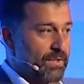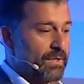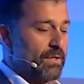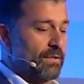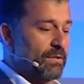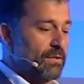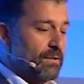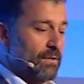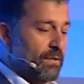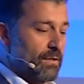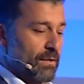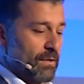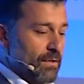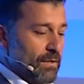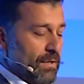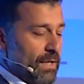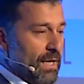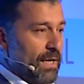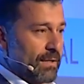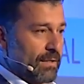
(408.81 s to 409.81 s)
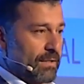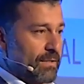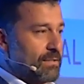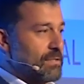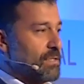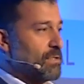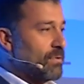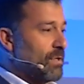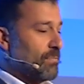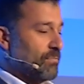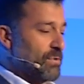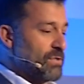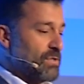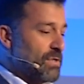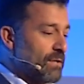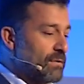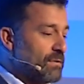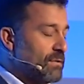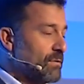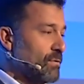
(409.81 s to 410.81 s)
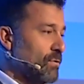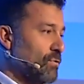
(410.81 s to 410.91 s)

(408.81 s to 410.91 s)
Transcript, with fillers: ki herkes cevaplayacaktır.